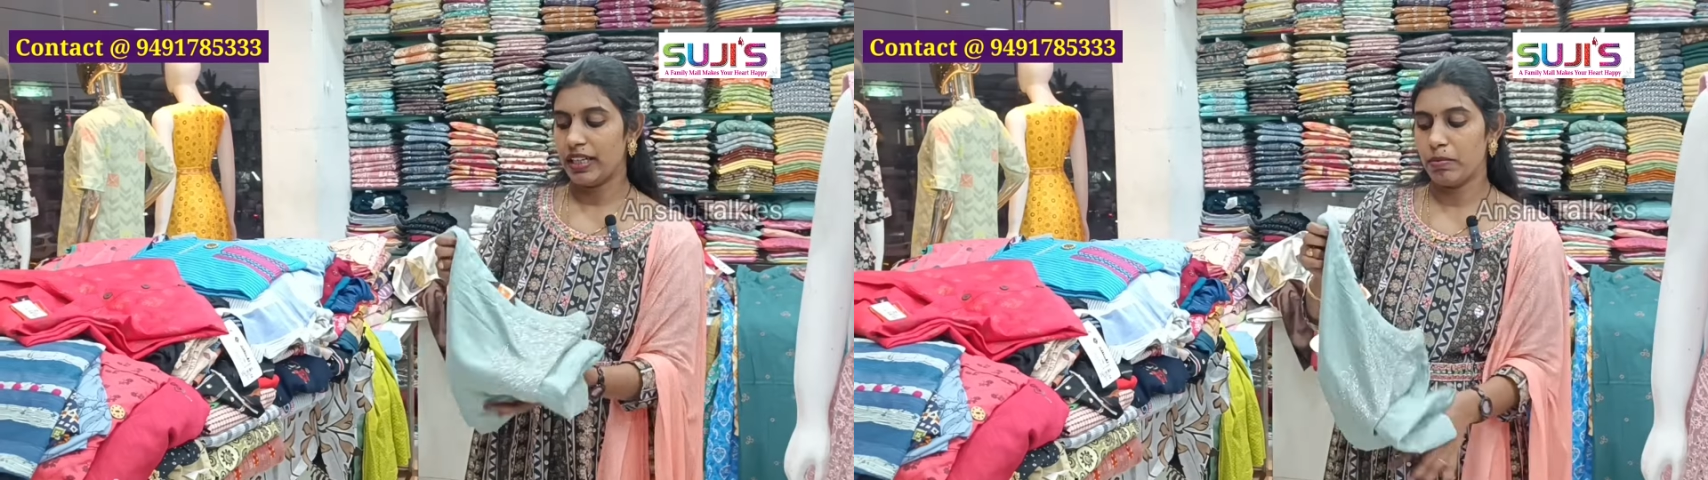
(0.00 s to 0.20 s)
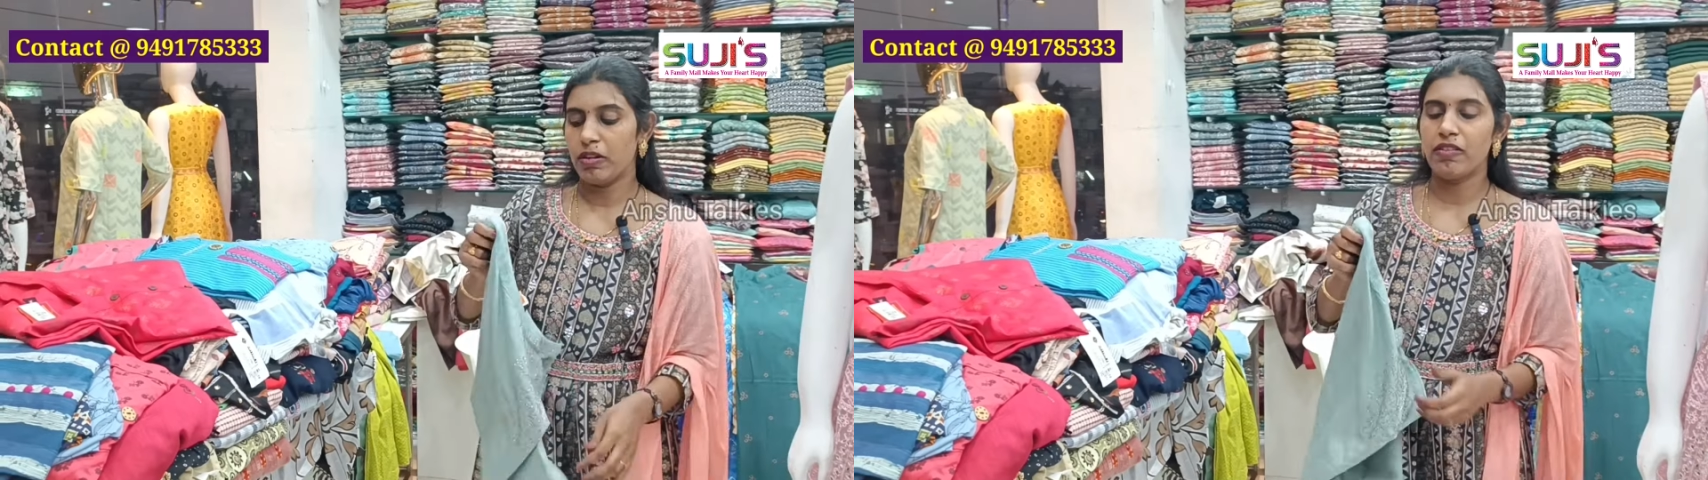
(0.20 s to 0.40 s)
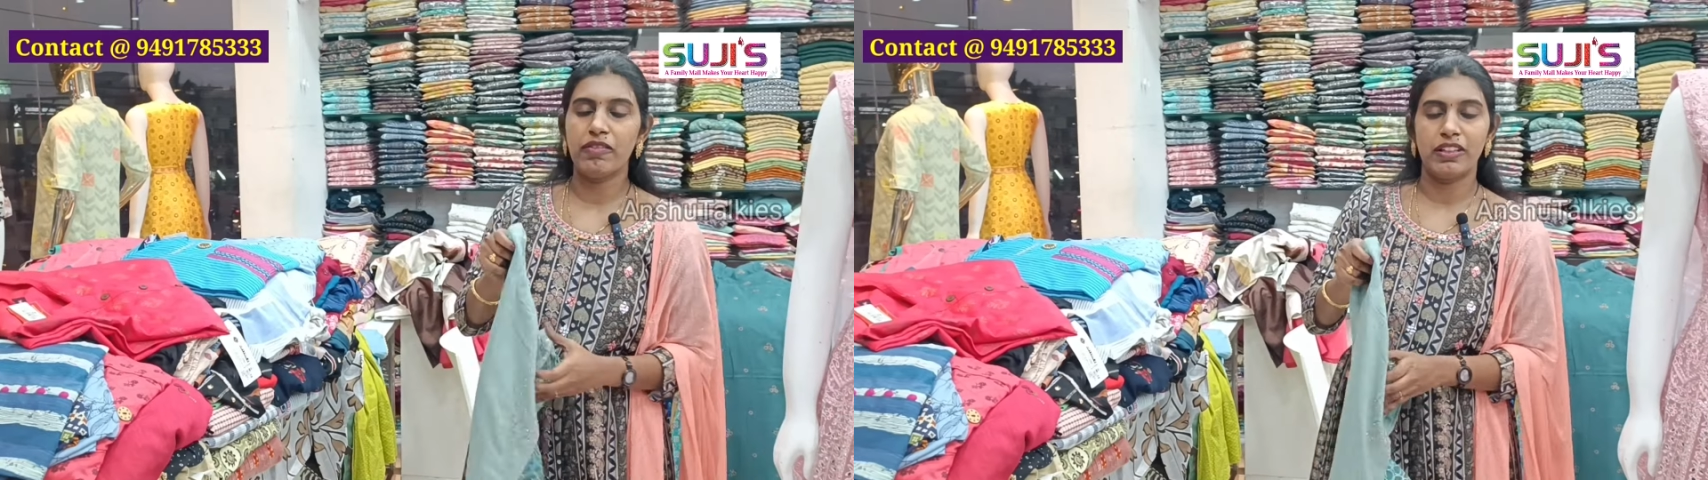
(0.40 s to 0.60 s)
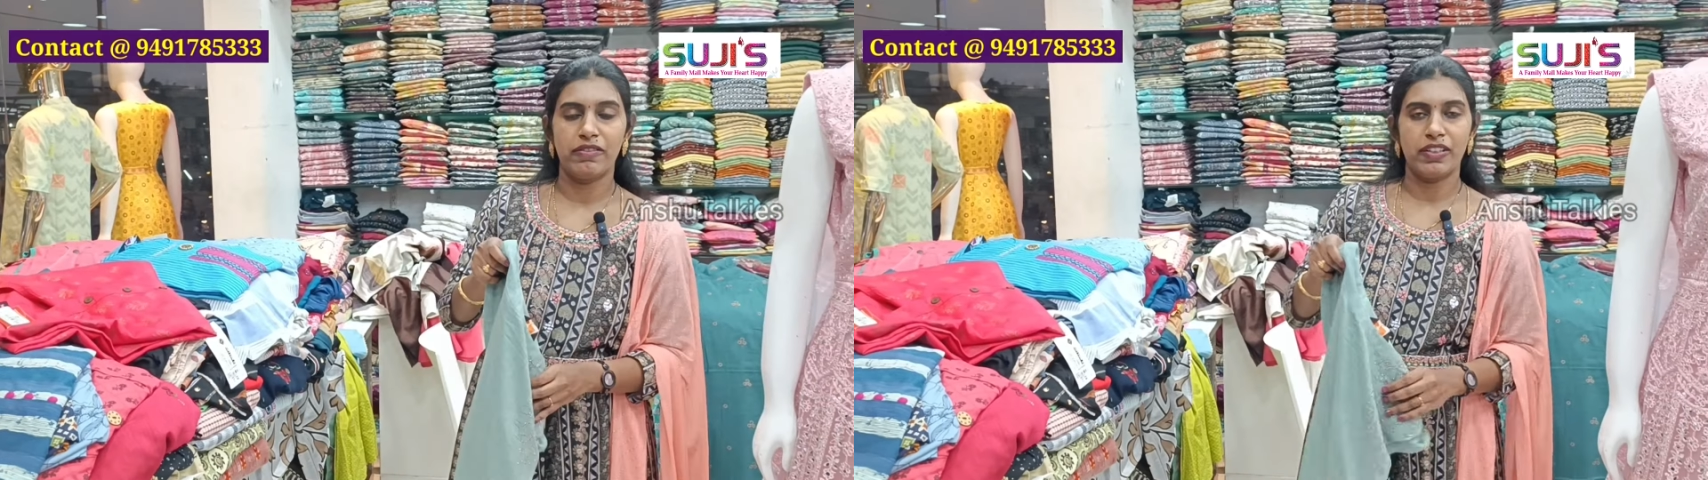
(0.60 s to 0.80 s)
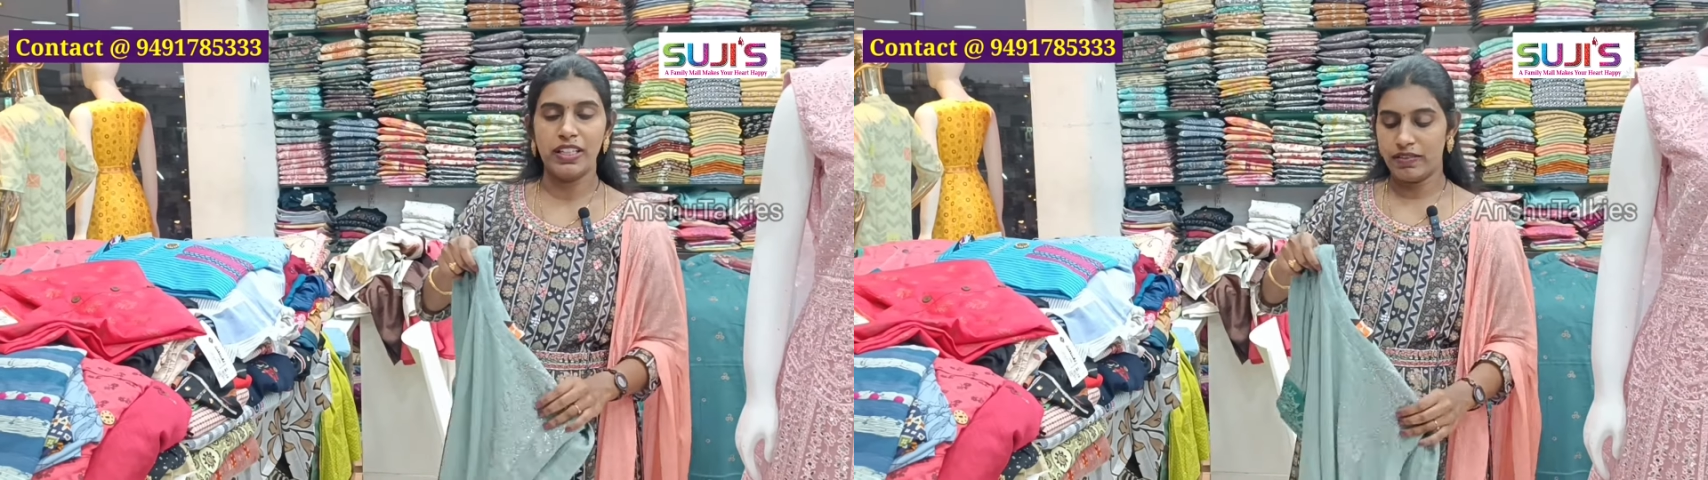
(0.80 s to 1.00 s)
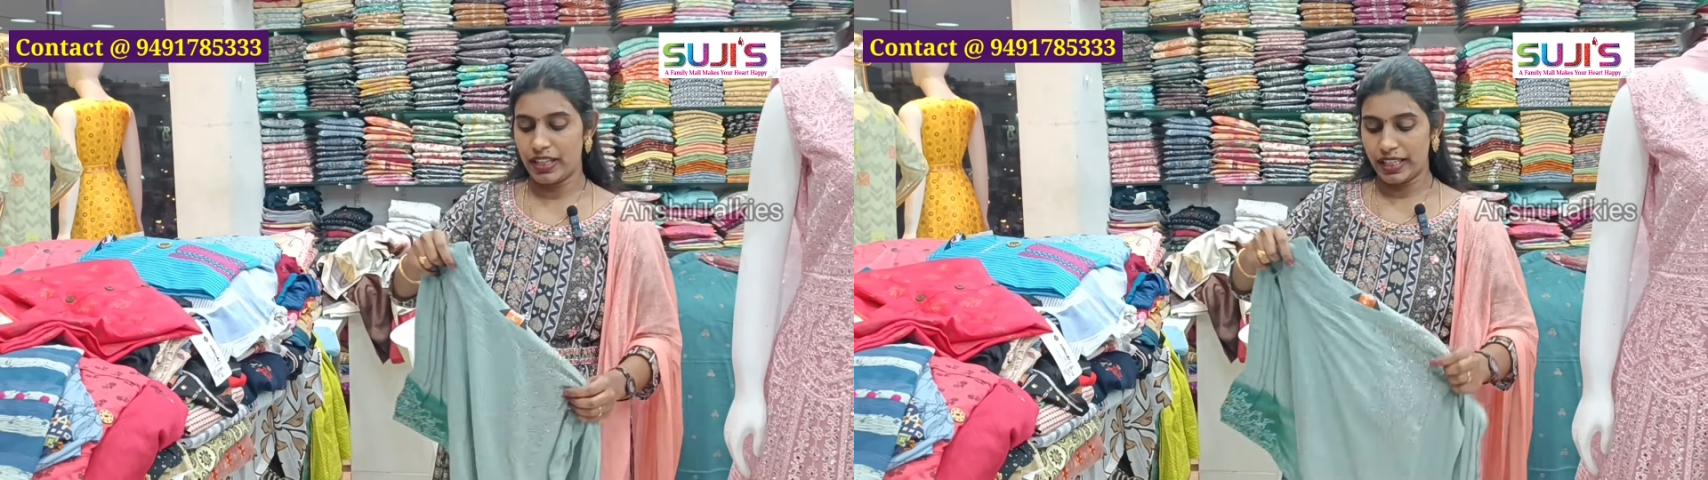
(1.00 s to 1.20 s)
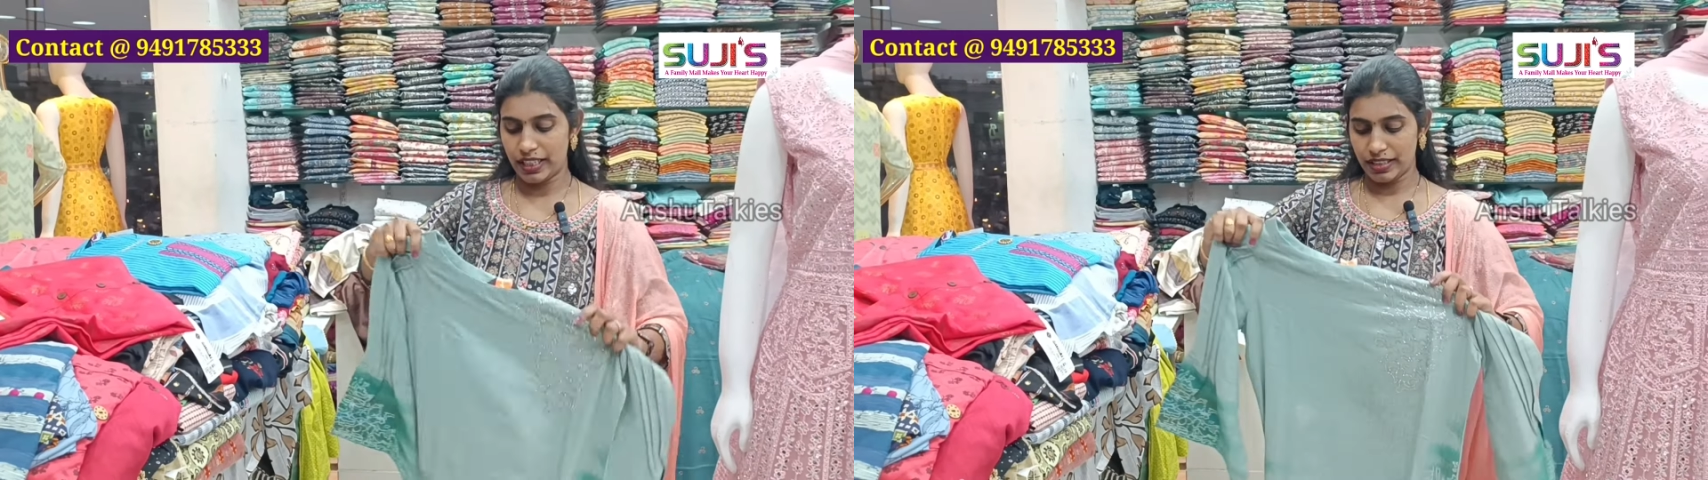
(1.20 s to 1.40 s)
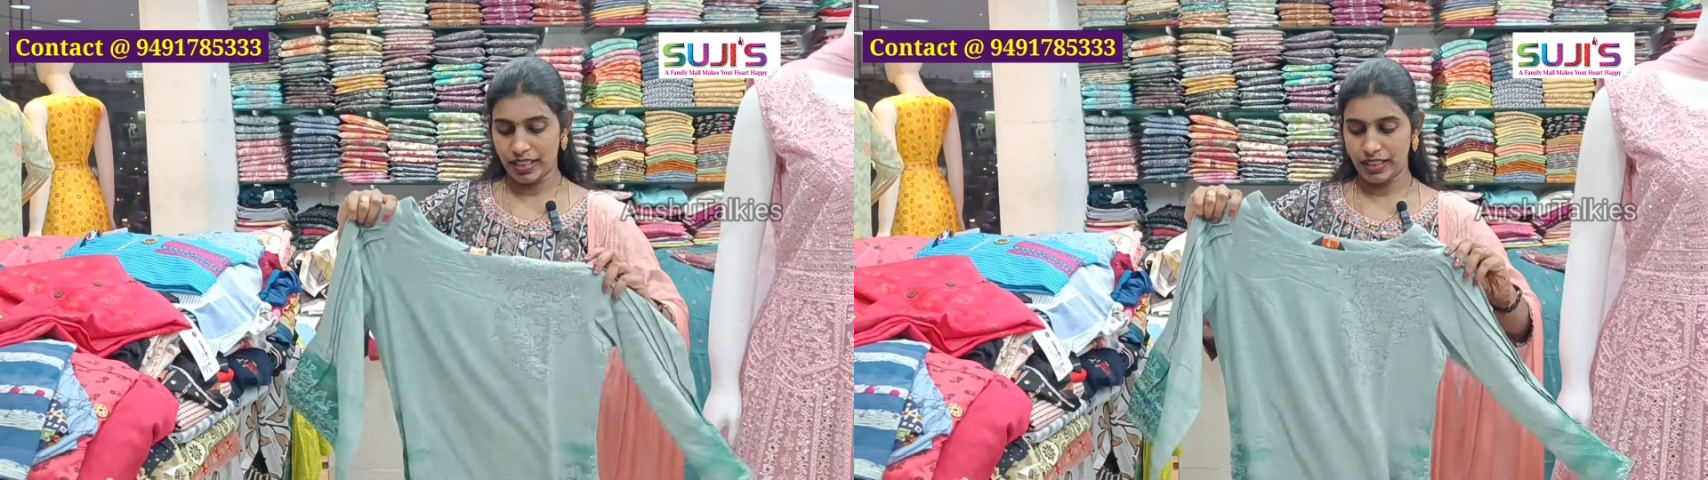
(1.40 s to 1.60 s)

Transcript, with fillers: నెంబర్ ఆఫ్ డిఫరెంట్ వెరైటీస్